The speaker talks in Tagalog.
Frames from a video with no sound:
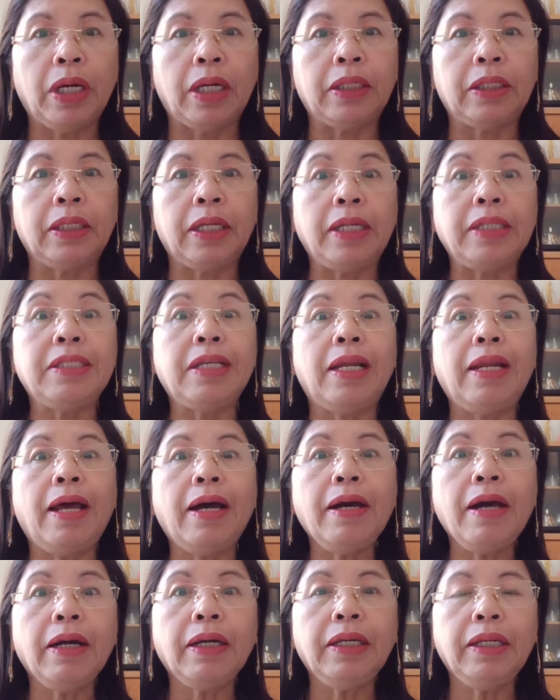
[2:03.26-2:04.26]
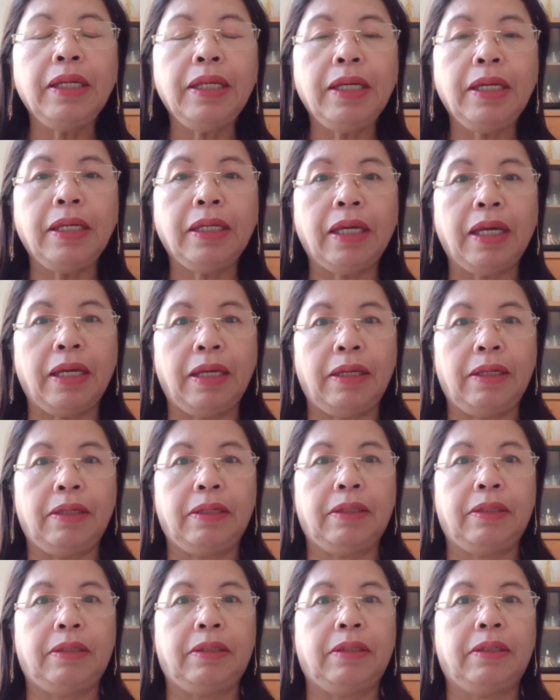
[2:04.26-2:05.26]
yan, isa lang ang
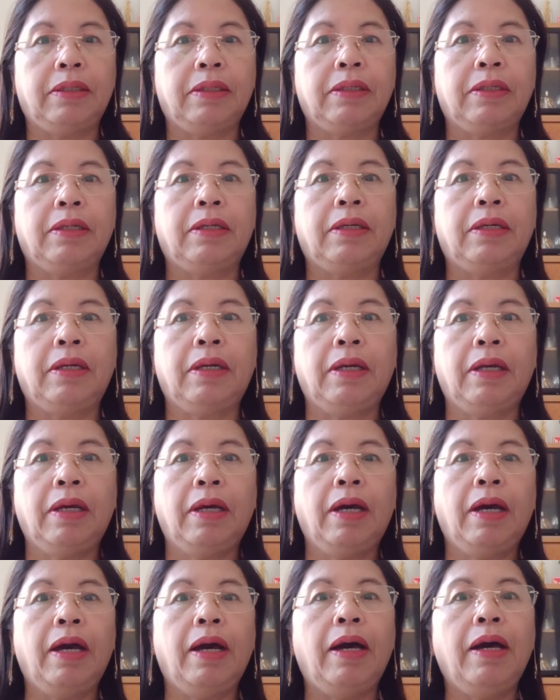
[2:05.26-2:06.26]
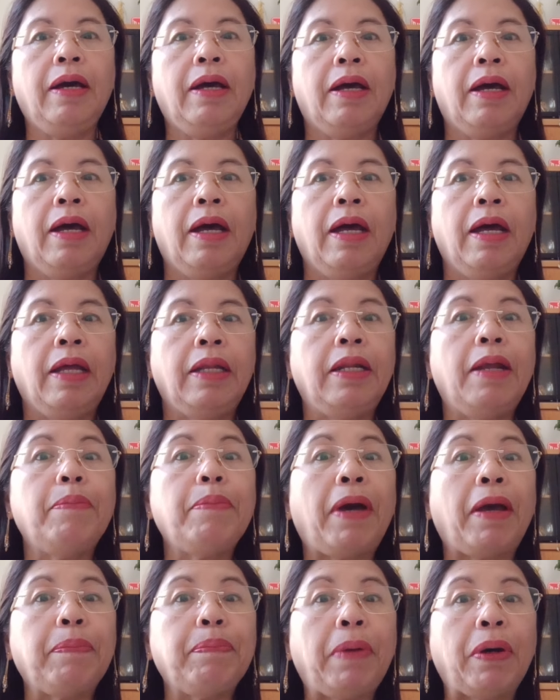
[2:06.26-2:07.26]
hinihingi. Ha? Na
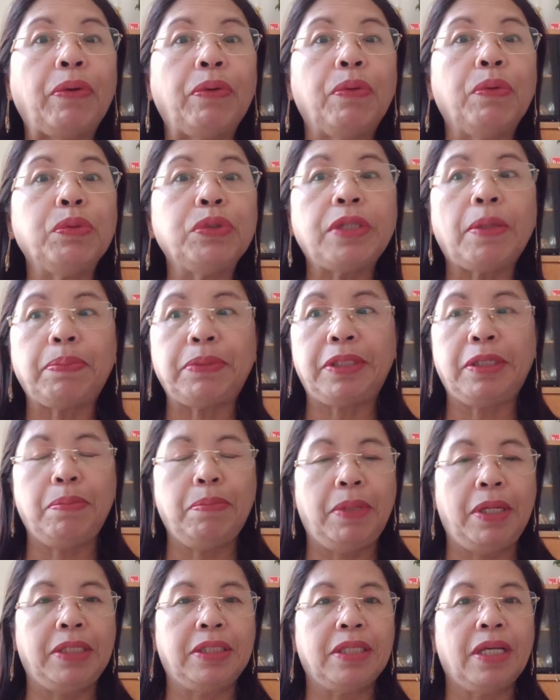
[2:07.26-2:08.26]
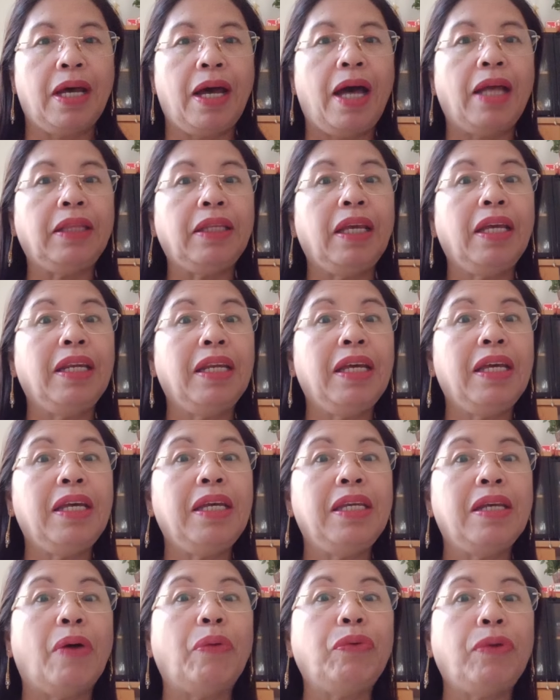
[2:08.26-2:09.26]
makipag-usap si Mix at
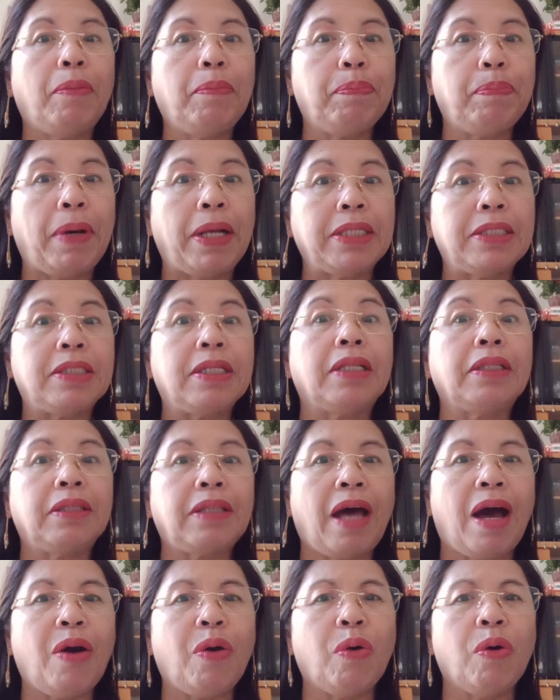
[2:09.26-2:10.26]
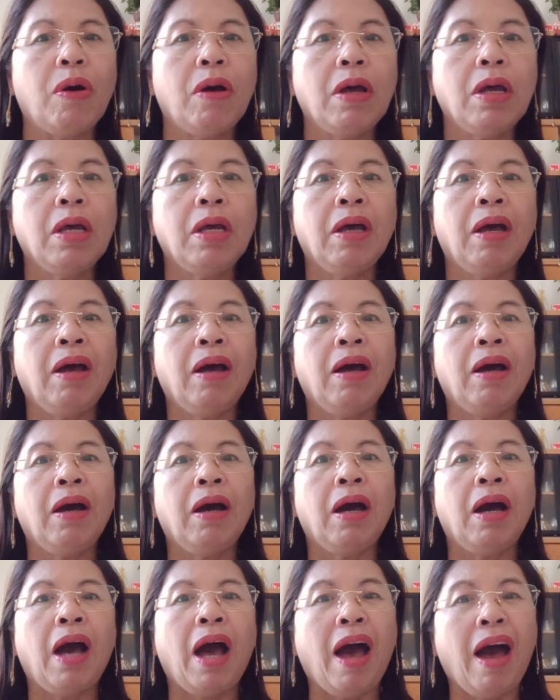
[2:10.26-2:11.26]
inihiyaw ng pants ng tao.
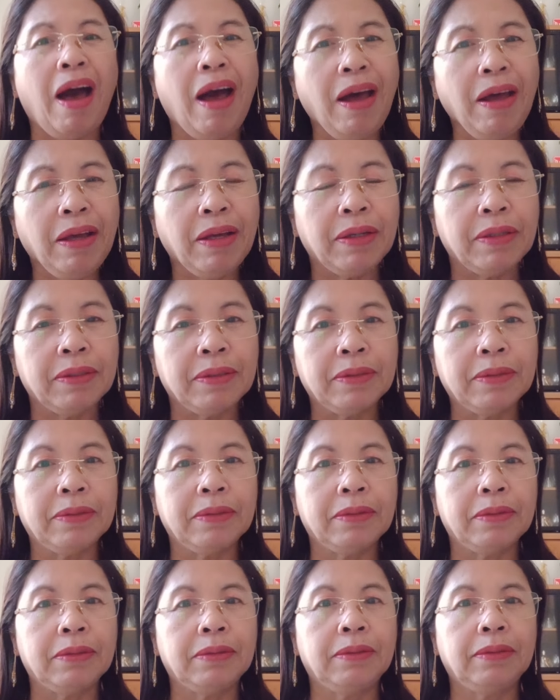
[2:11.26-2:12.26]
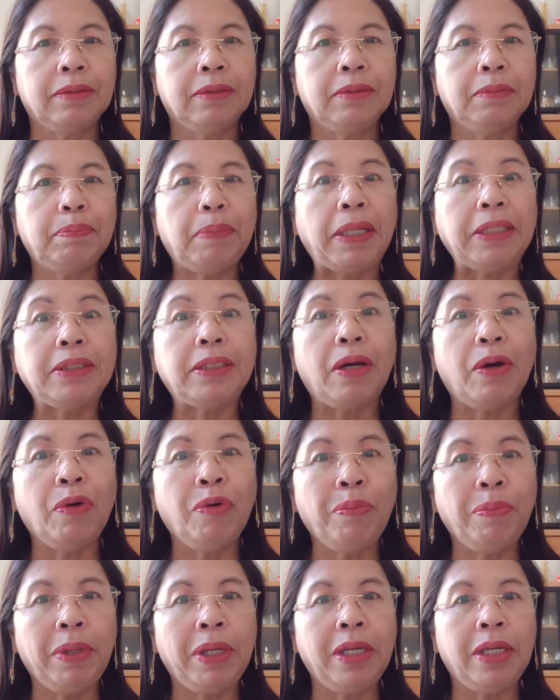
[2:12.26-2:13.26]
Ha? Pants
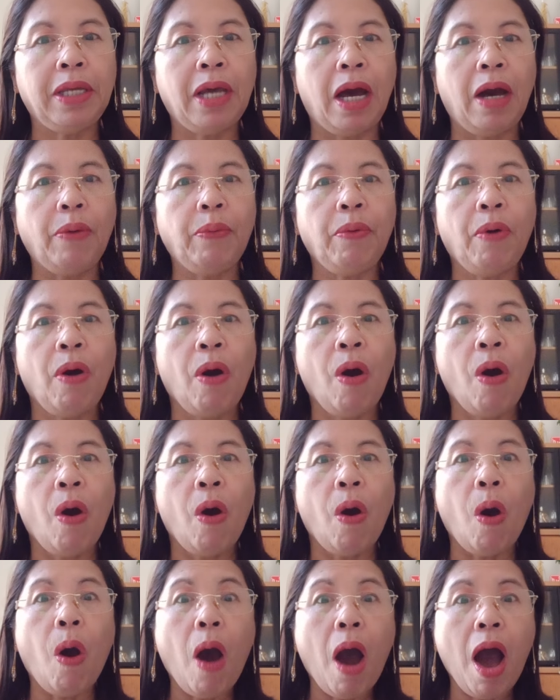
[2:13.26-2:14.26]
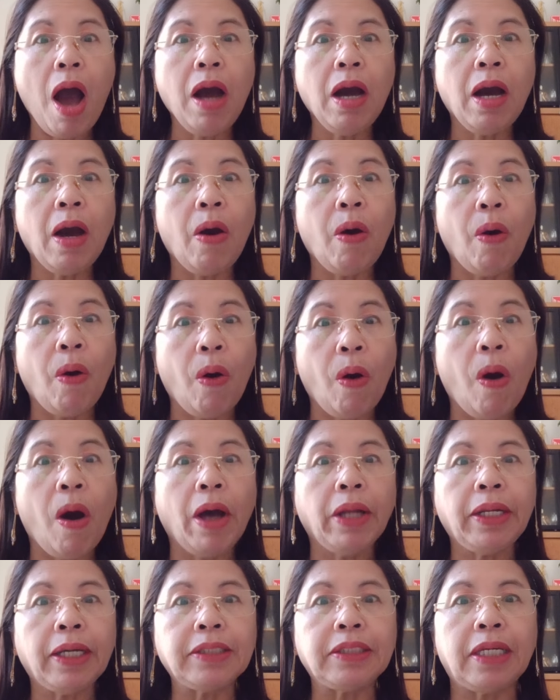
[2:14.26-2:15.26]
ang humihiyaw? O ang, o
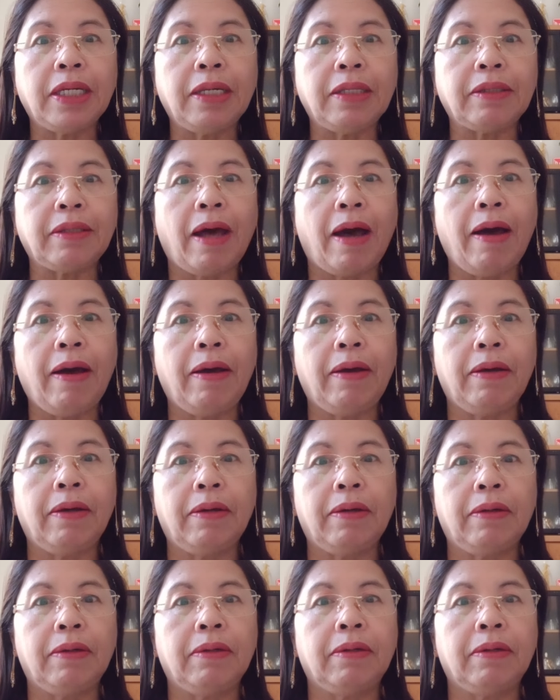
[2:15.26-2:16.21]
ang nagsalita